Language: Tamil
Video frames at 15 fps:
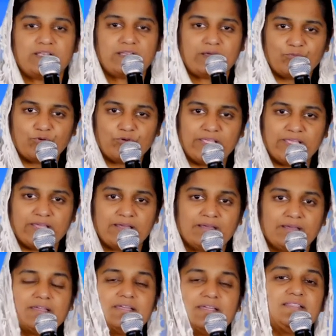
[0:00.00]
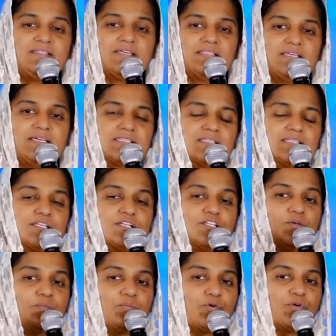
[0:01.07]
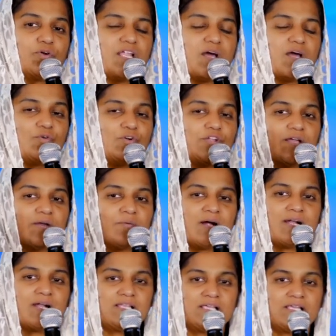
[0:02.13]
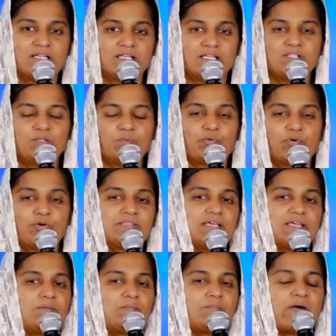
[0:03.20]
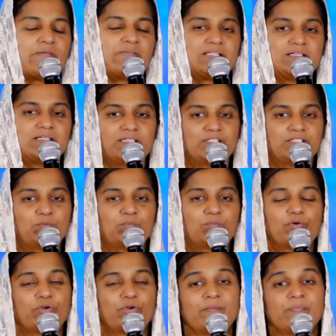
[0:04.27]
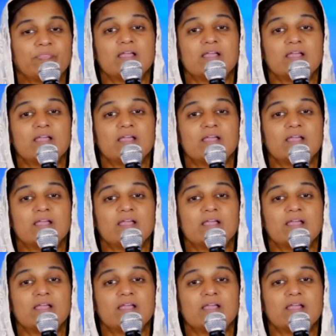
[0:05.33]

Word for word: நம்முடைய இந்திய தேசத்திலிருந்து போய் நம்முடைய மாநிலங்கள்லேருந்து போய் தென் மாவட்டங்கள்லேருந்து போய்